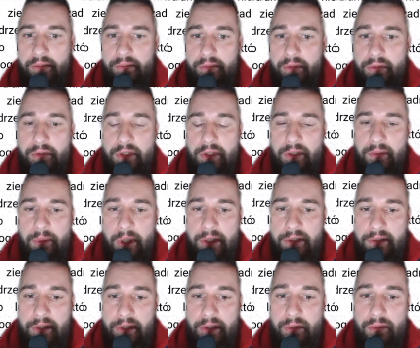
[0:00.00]
W różnych
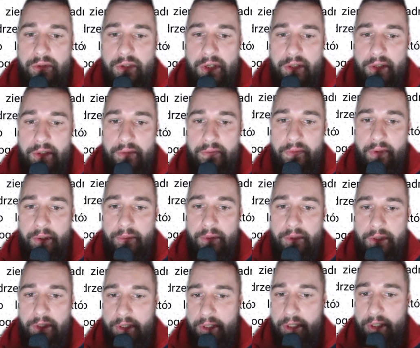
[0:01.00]
miejscach różnie nazywało
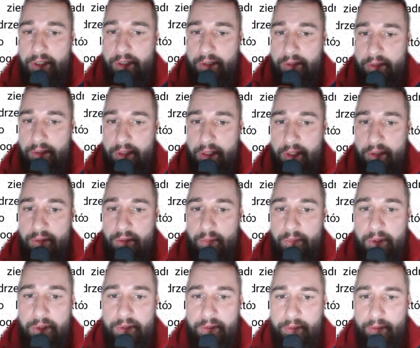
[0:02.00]
się jedną
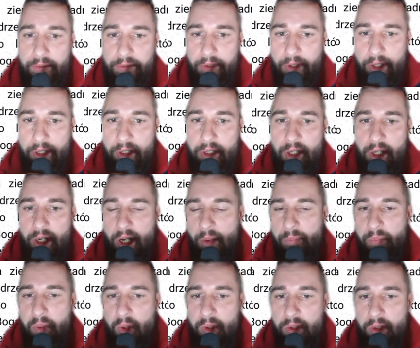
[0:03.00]
istotę
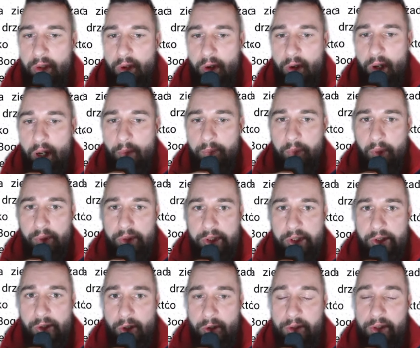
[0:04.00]
Apollo,
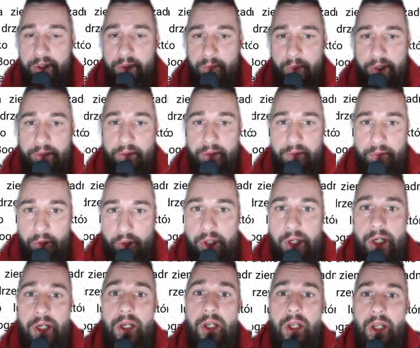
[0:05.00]
Apolion i ma to
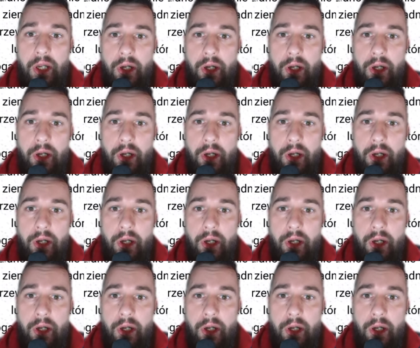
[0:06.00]
swoje